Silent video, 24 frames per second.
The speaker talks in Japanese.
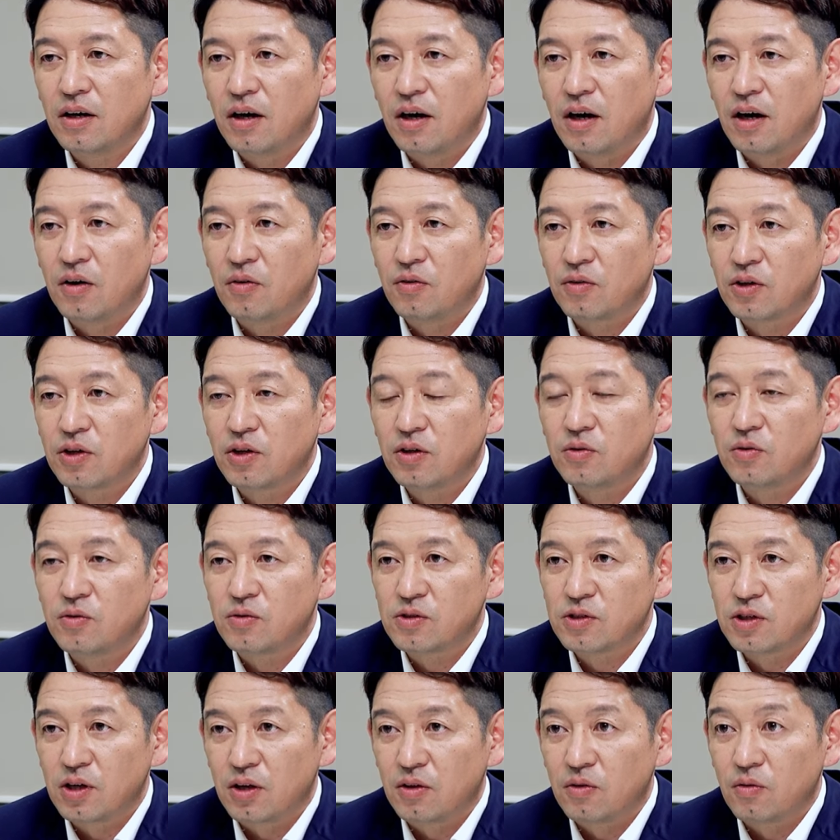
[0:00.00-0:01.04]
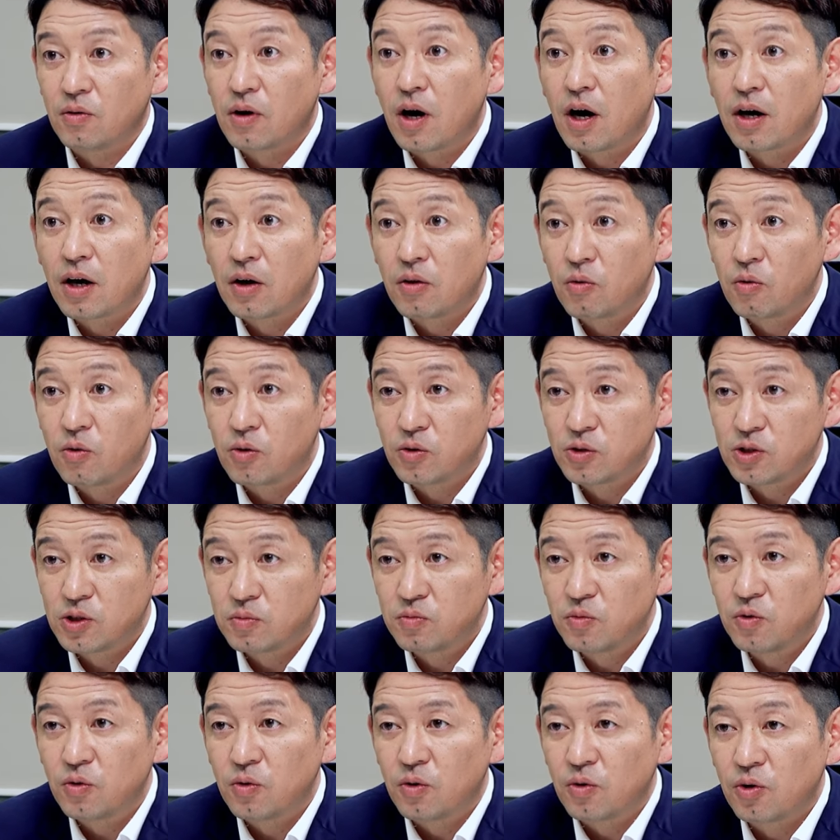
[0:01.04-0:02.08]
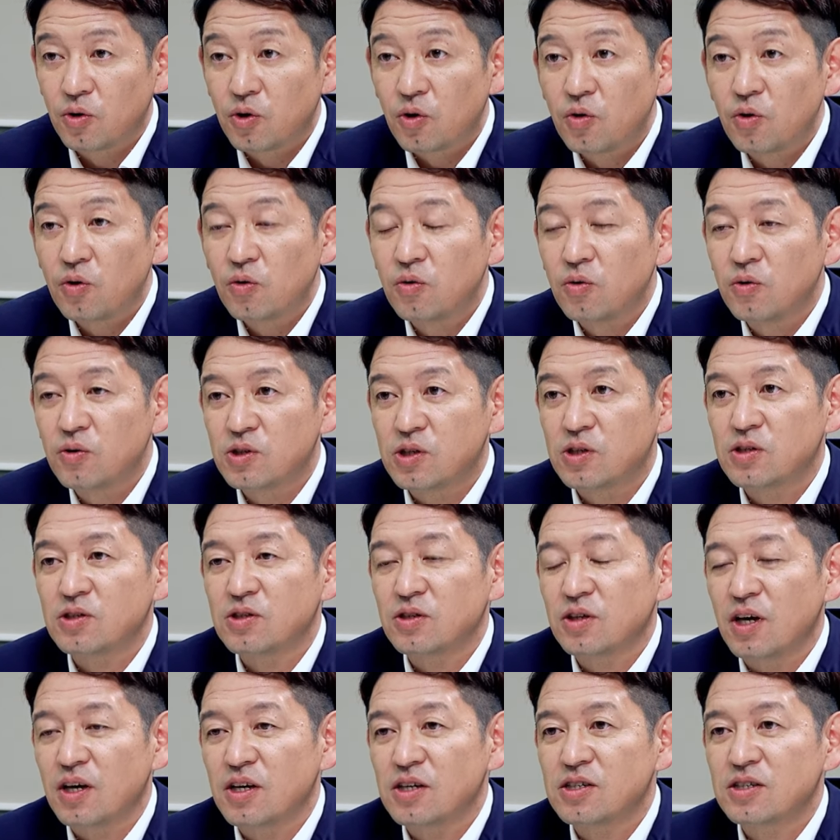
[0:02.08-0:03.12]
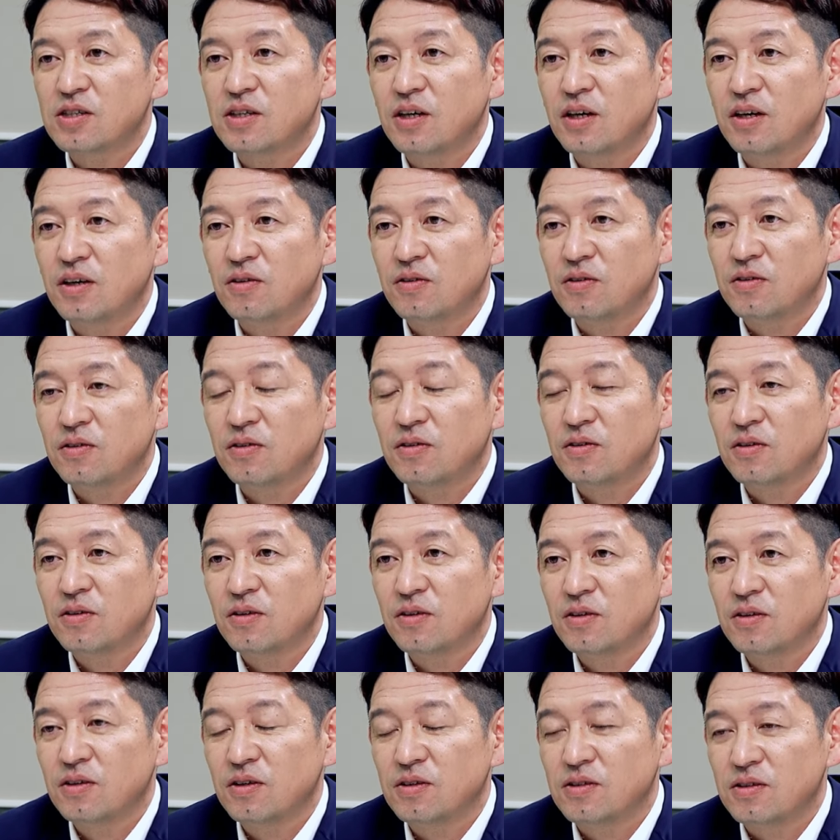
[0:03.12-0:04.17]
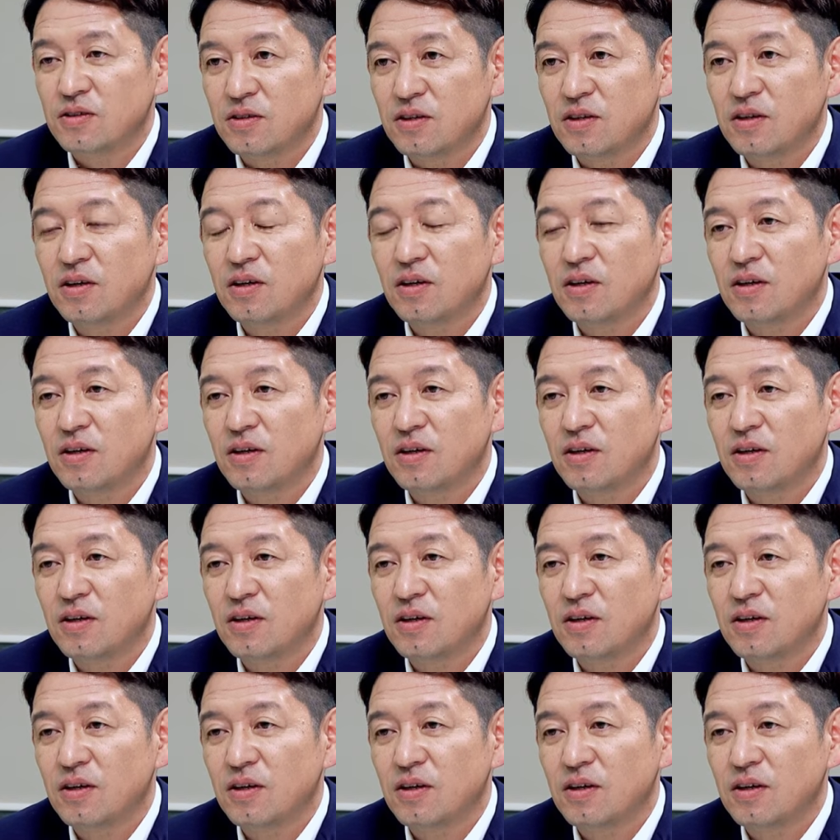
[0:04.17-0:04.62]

あの機能性と掛け心地も両方実現しているですね